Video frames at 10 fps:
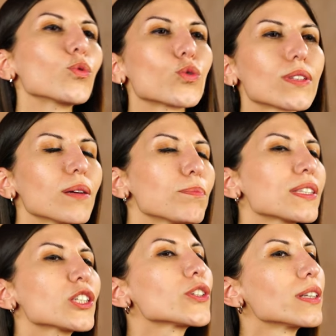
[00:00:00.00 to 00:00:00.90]
Bu yüzden
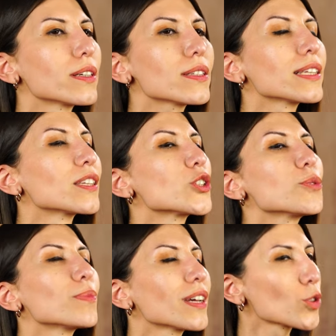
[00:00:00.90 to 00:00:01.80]
biz işleri senin
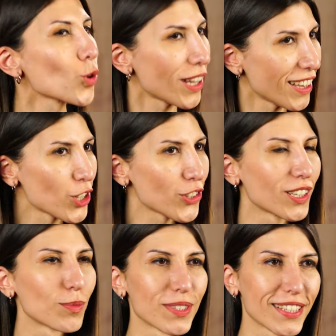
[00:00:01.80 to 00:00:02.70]
için biraz
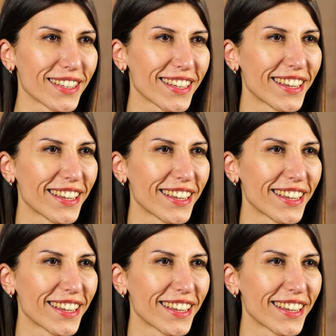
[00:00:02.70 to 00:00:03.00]
kolaylaştıralım istedik.